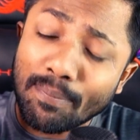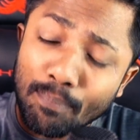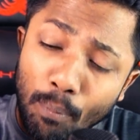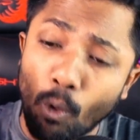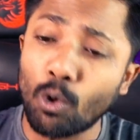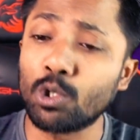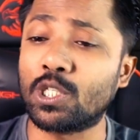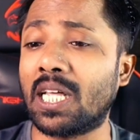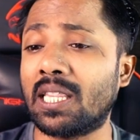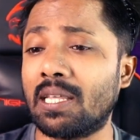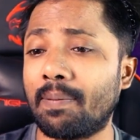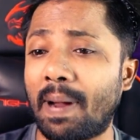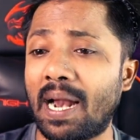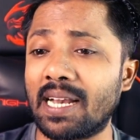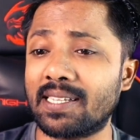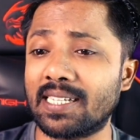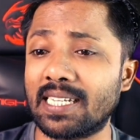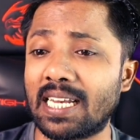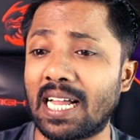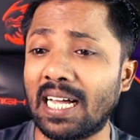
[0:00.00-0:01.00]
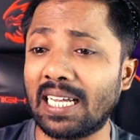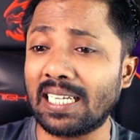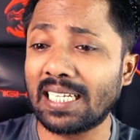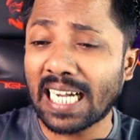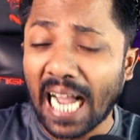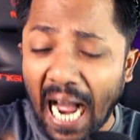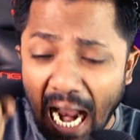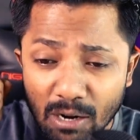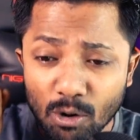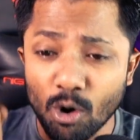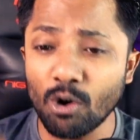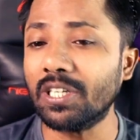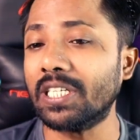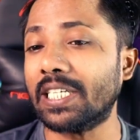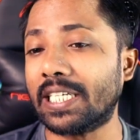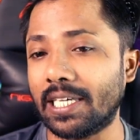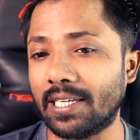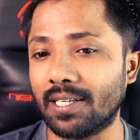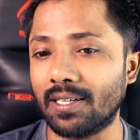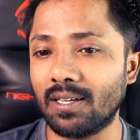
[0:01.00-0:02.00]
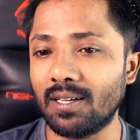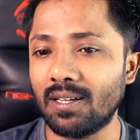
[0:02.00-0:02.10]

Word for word: পৌঁছাতে পারছি না কারণ কি